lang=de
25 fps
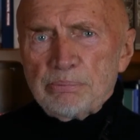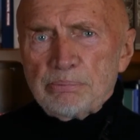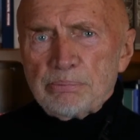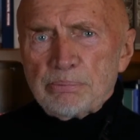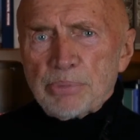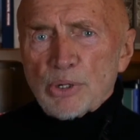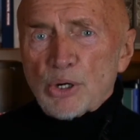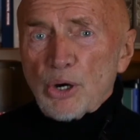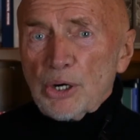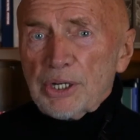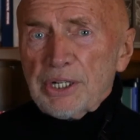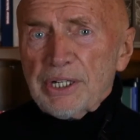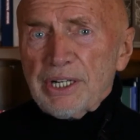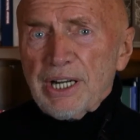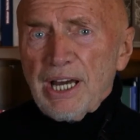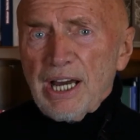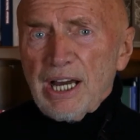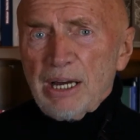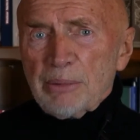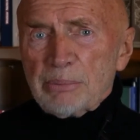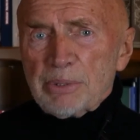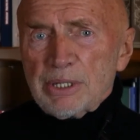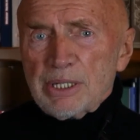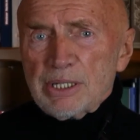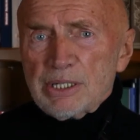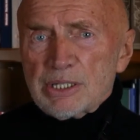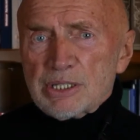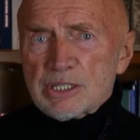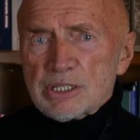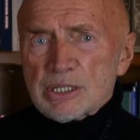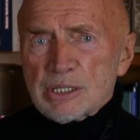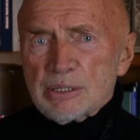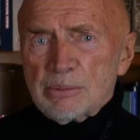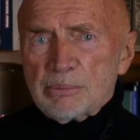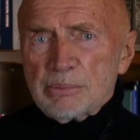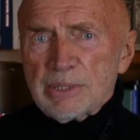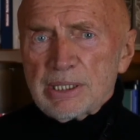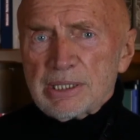Begonnen habe
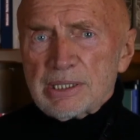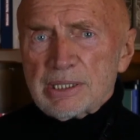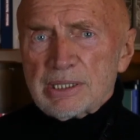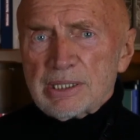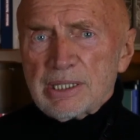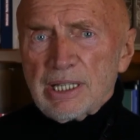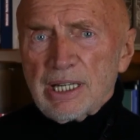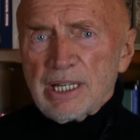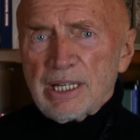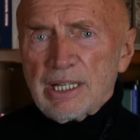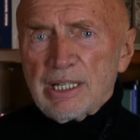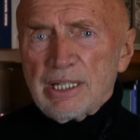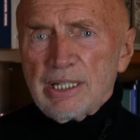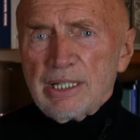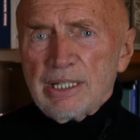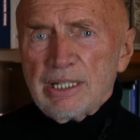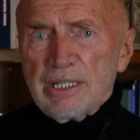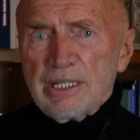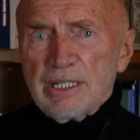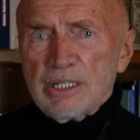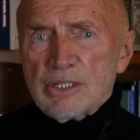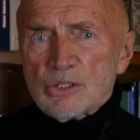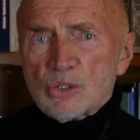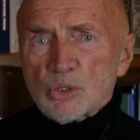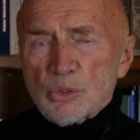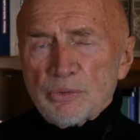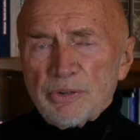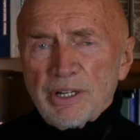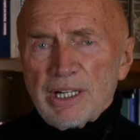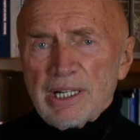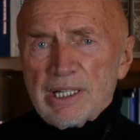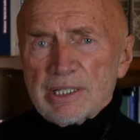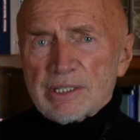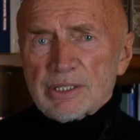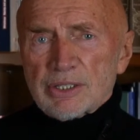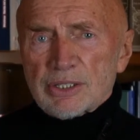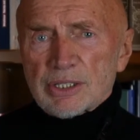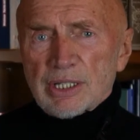ich mit der
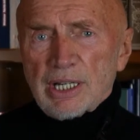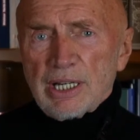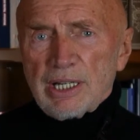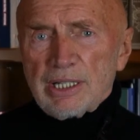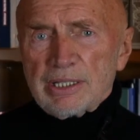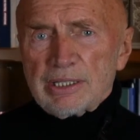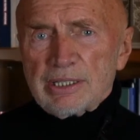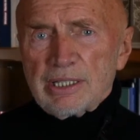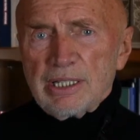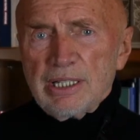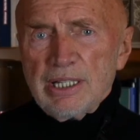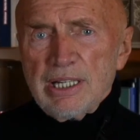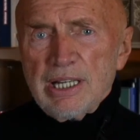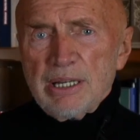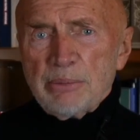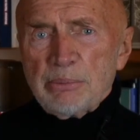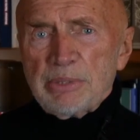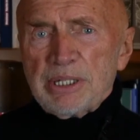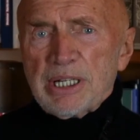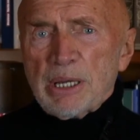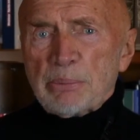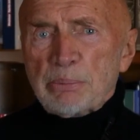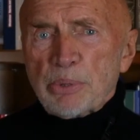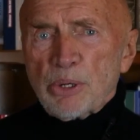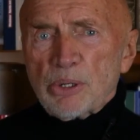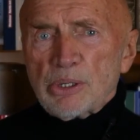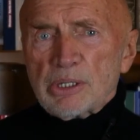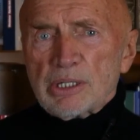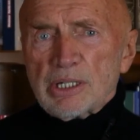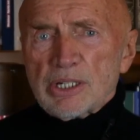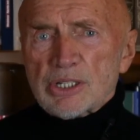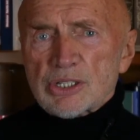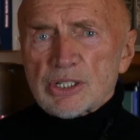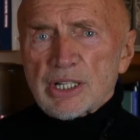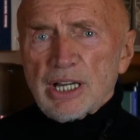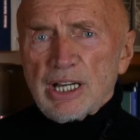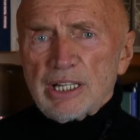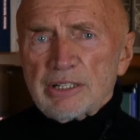Zuverlässigkeit, mit der
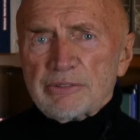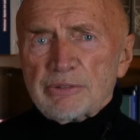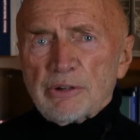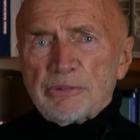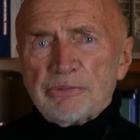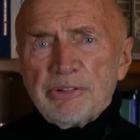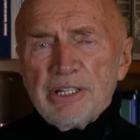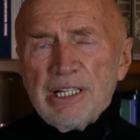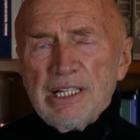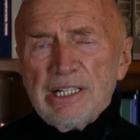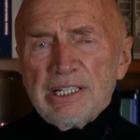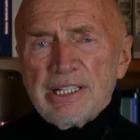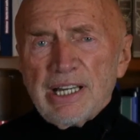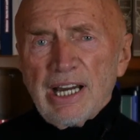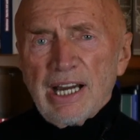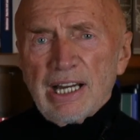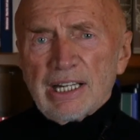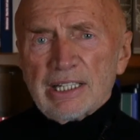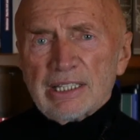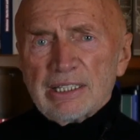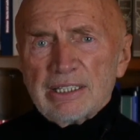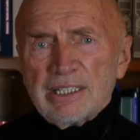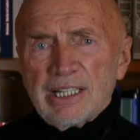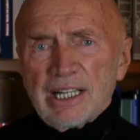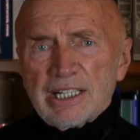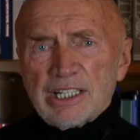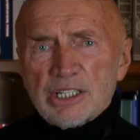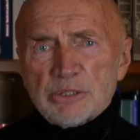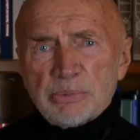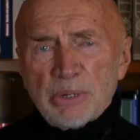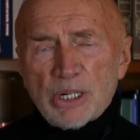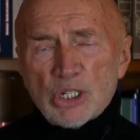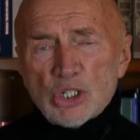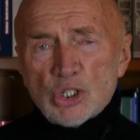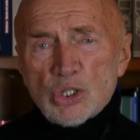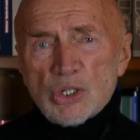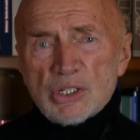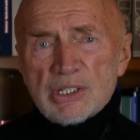Pünktlichkeit. Vor vielen Jahren hatte ich
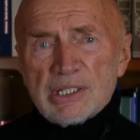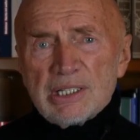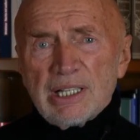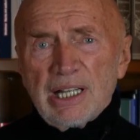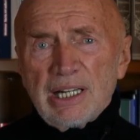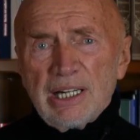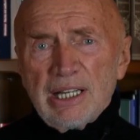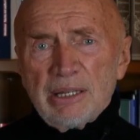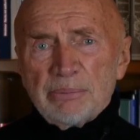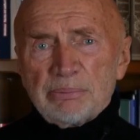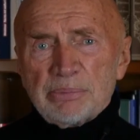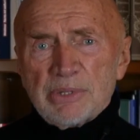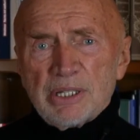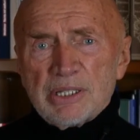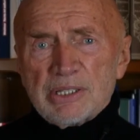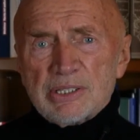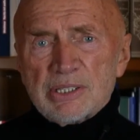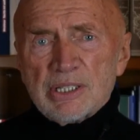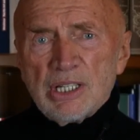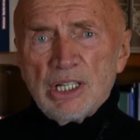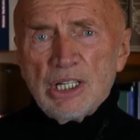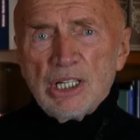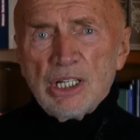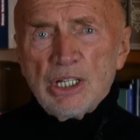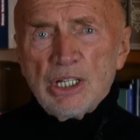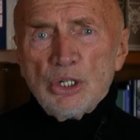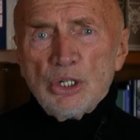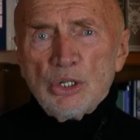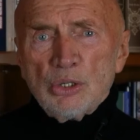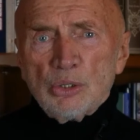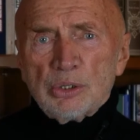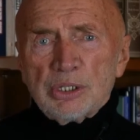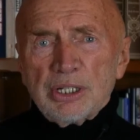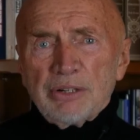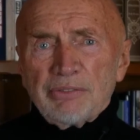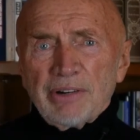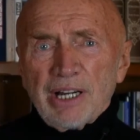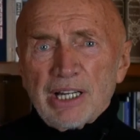mein Schlüsselerlebnis
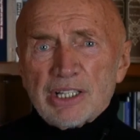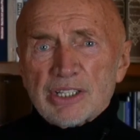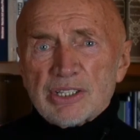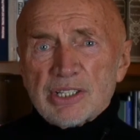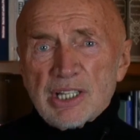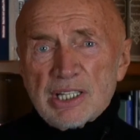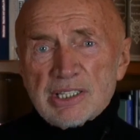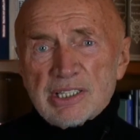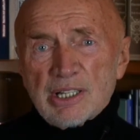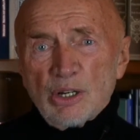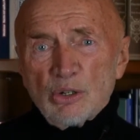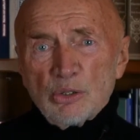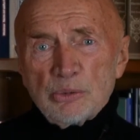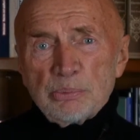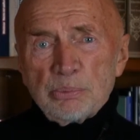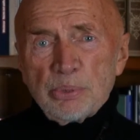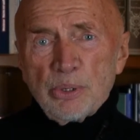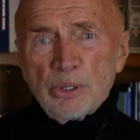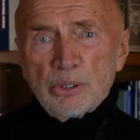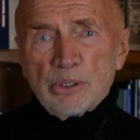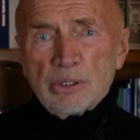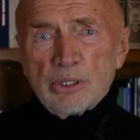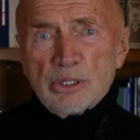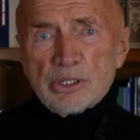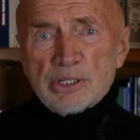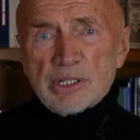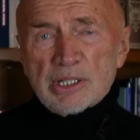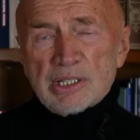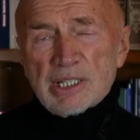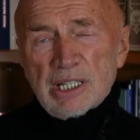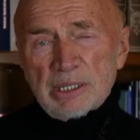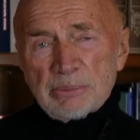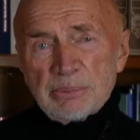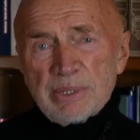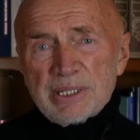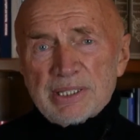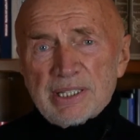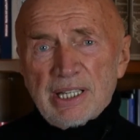und da war ich sehr, sehr unpünktlich, das
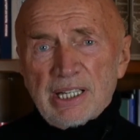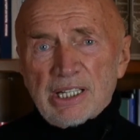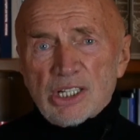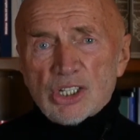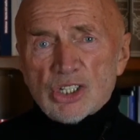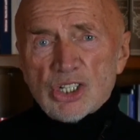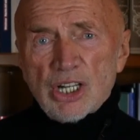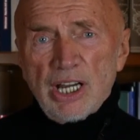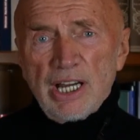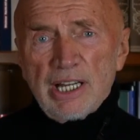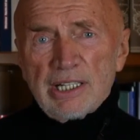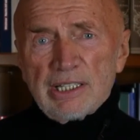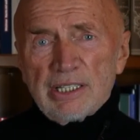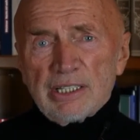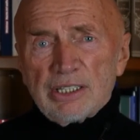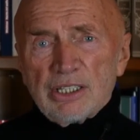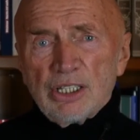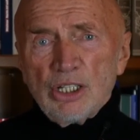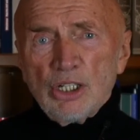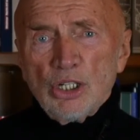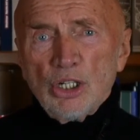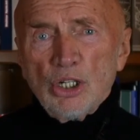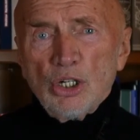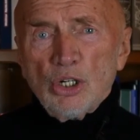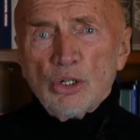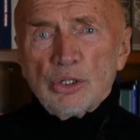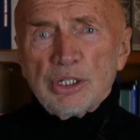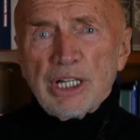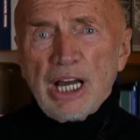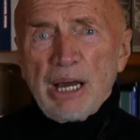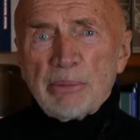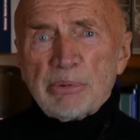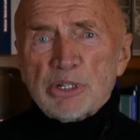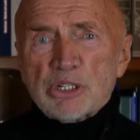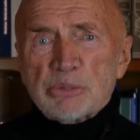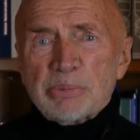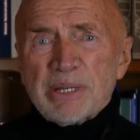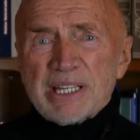hat mir sehr geschadet. Und da
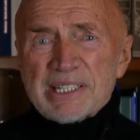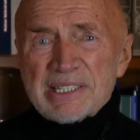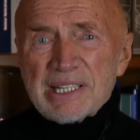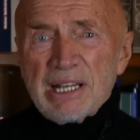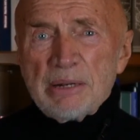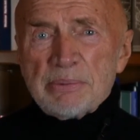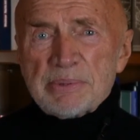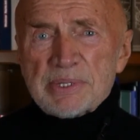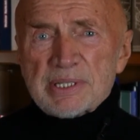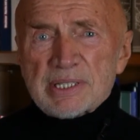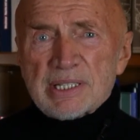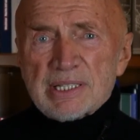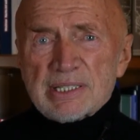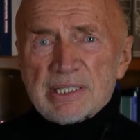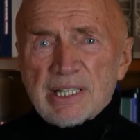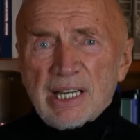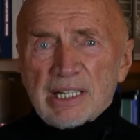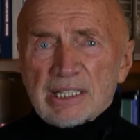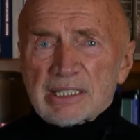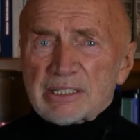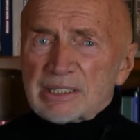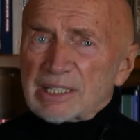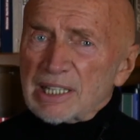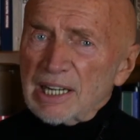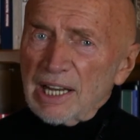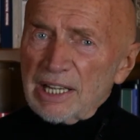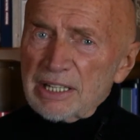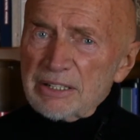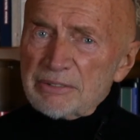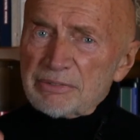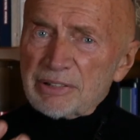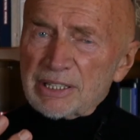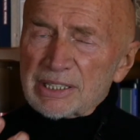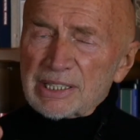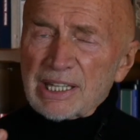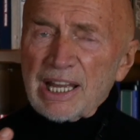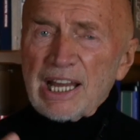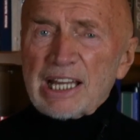habe ich mir selbst gesagt, einen kleinen
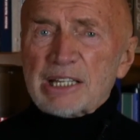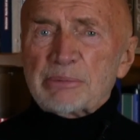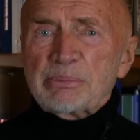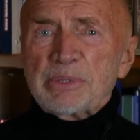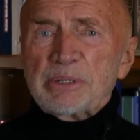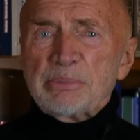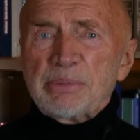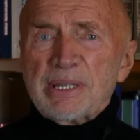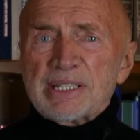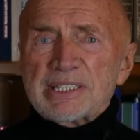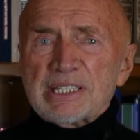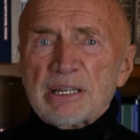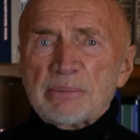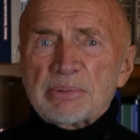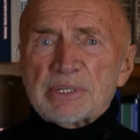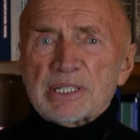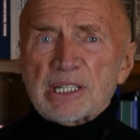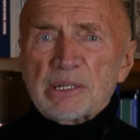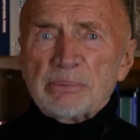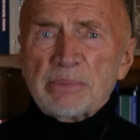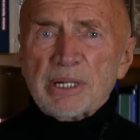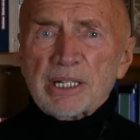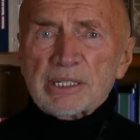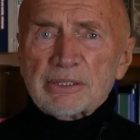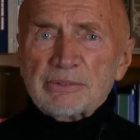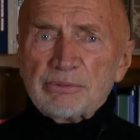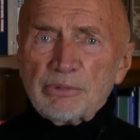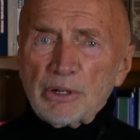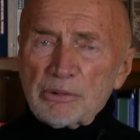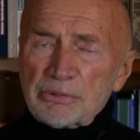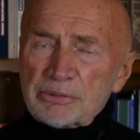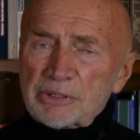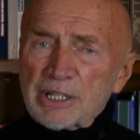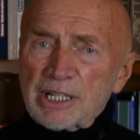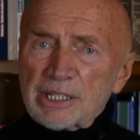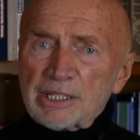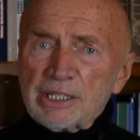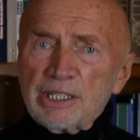Vertrag mit mir selbst gemacht,
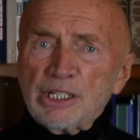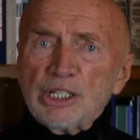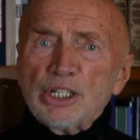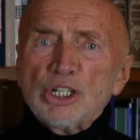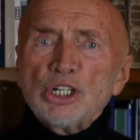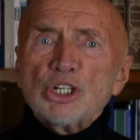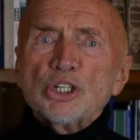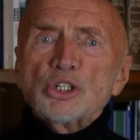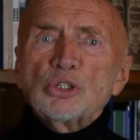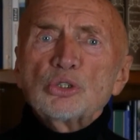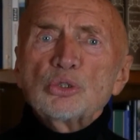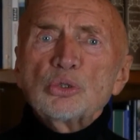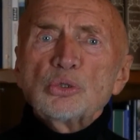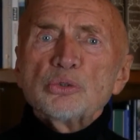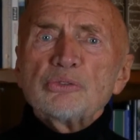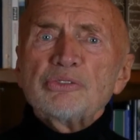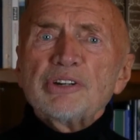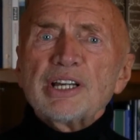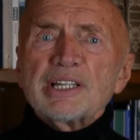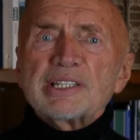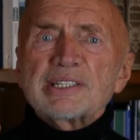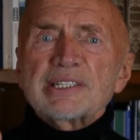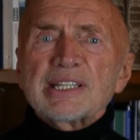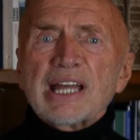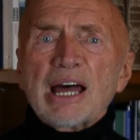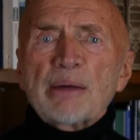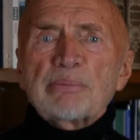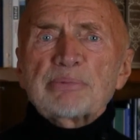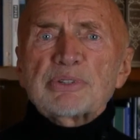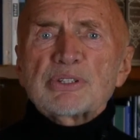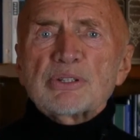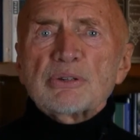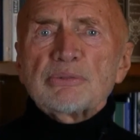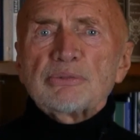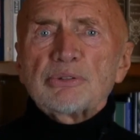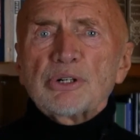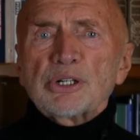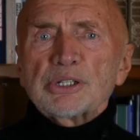Wolfgang, du wirst ab
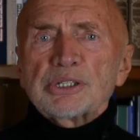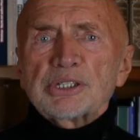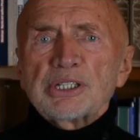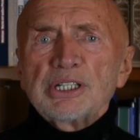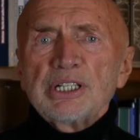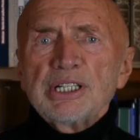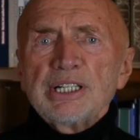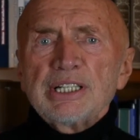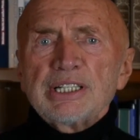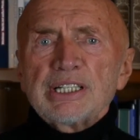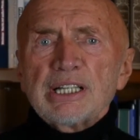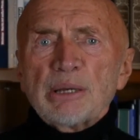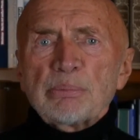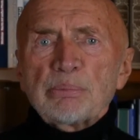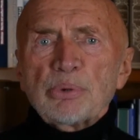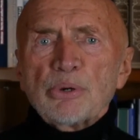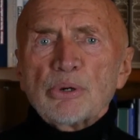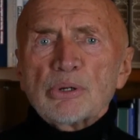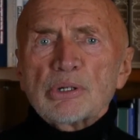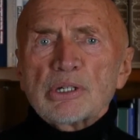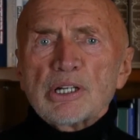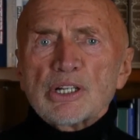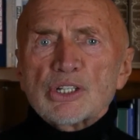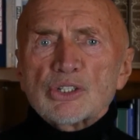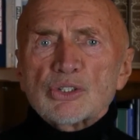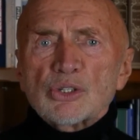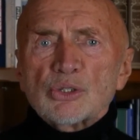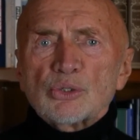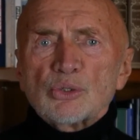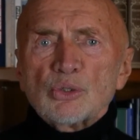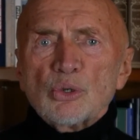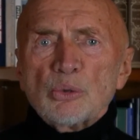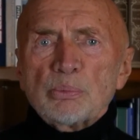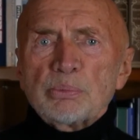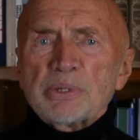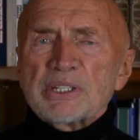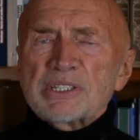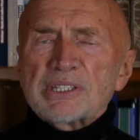sofort der pünktlichste
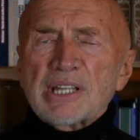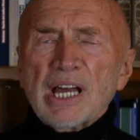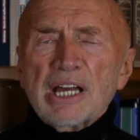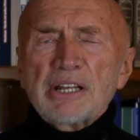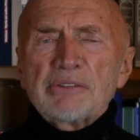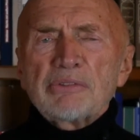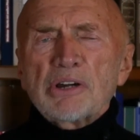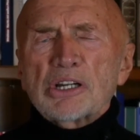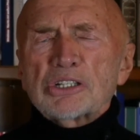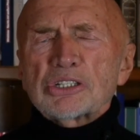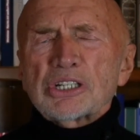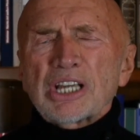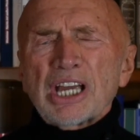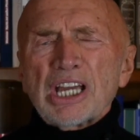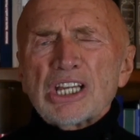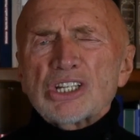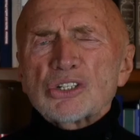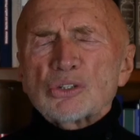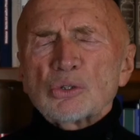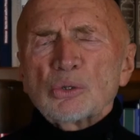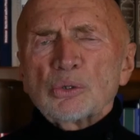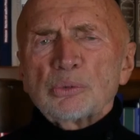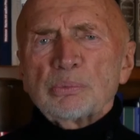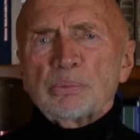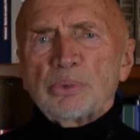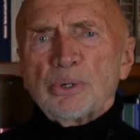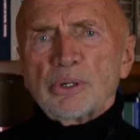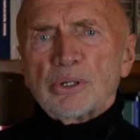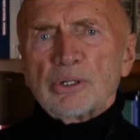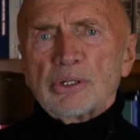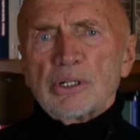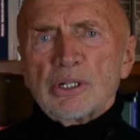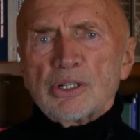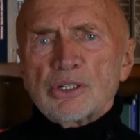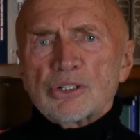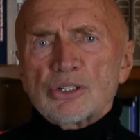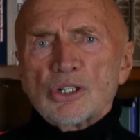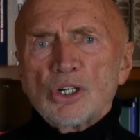Typ. Bis dahin war ich recht
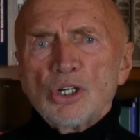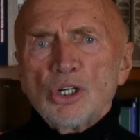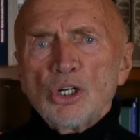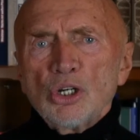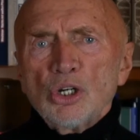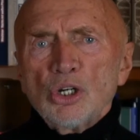unpünktlich.